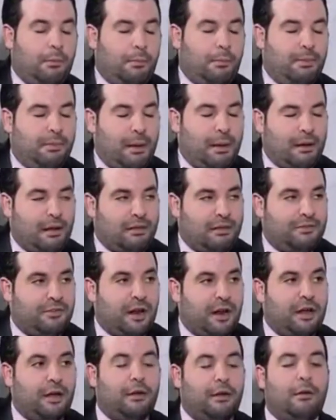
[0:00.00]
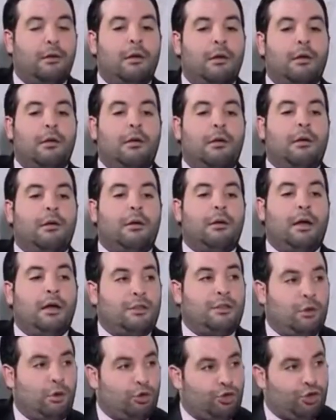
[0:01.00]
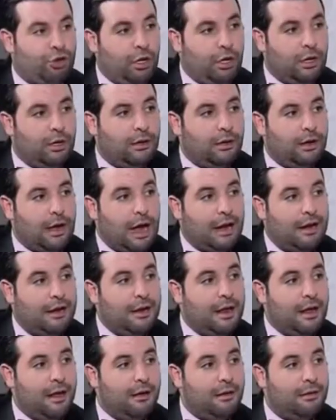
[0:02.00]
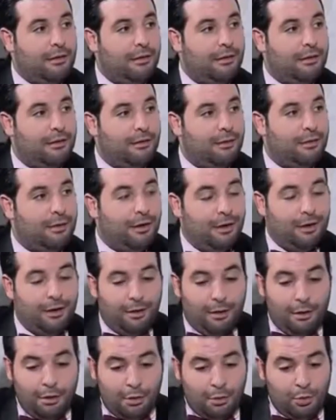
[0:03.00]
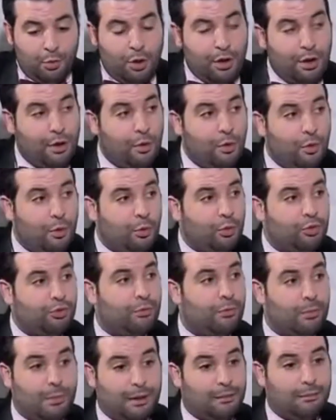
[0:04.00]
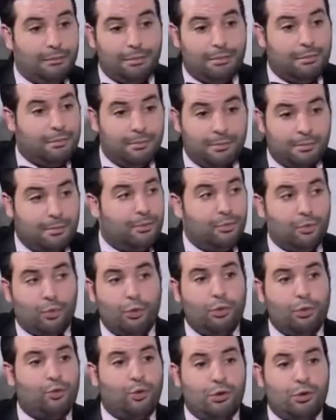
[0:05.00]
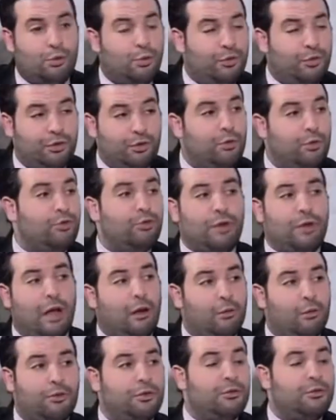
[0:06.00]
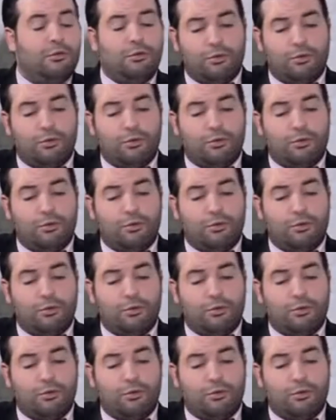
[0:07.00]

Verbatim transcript: بين ظفرين اترونجي علينا انهم يوليوا تقول تولدوا في تونس وتخلقوا في